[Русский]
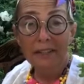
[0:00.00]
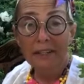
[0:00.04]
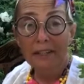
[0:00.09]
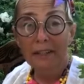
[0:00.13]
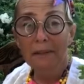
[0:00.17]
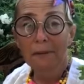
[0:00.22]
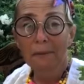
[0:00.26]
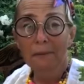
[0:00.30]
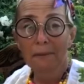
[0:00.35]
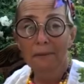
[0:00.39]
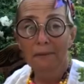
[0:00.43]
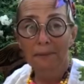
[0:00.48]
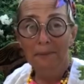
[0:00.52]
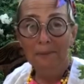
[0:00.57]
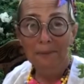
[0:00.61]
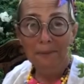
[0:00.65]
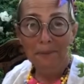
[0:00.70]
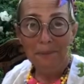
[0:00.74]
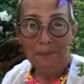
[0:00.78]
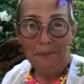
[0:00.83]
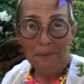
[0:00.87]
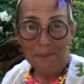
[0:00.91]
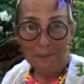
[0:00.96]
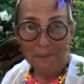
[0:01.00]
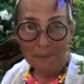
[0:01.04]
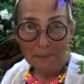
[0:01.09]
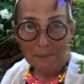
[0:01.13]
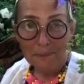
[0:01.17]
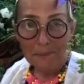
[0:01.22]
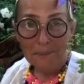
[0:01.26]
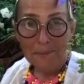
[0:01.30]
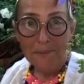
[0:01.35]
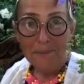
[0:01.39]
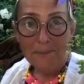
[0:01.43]
Лобстерная
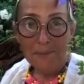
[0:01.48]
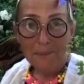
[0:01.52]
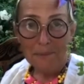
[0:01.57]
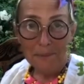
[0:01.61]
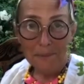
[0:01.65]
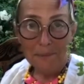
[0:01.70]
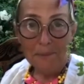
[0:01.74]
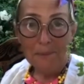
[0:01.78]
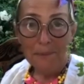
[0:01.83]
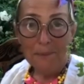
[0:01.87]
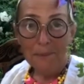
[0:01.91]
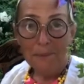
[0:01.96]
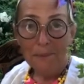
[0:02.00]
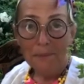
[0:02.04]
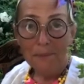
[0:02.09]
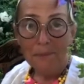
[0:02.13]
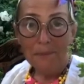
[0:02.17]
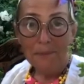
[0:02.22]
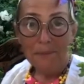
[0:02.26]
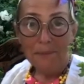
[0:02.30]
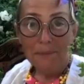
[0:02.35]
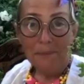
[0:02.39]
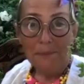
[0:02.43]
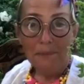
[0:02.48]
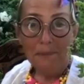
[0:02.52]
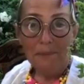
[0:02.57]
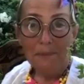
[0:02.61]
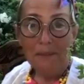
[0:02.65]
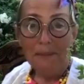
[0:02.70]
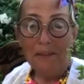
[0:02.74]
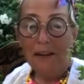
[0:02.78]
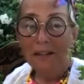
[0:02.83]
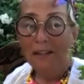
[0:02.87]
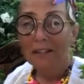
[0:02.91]
ловушка. А,
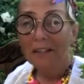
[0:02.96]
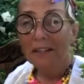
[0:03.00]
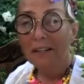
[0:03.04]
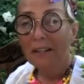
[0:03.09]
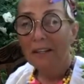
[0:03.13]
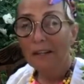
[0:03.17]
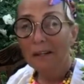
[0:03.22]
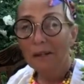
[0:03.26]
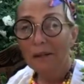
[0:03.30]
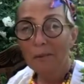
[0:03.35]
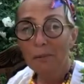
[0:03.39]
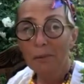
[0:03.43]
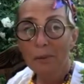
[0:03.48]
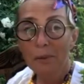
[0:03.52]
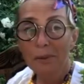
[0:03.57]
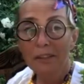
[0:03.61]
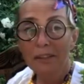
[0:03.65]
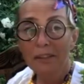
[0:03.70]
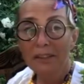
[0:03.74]
ну, Какая вот работа, из...